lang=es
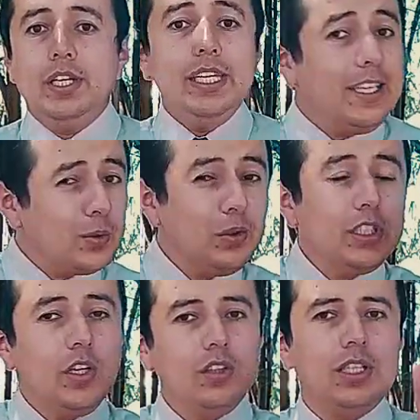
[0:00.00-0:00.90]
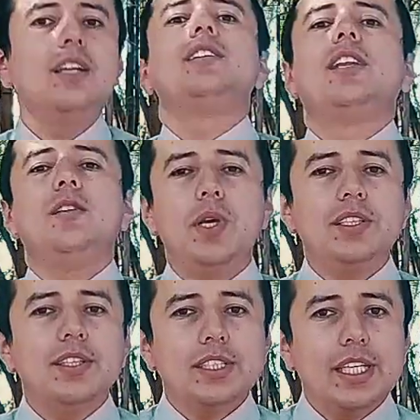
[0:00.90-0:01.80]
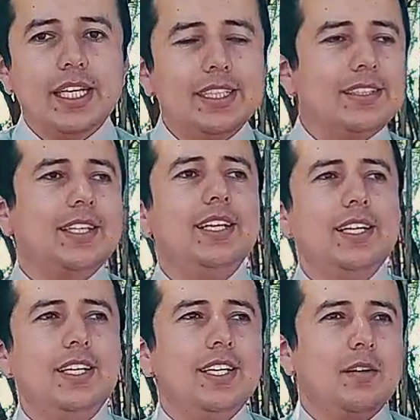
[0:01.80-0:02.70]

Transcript: Y he escuchado tantas veces esa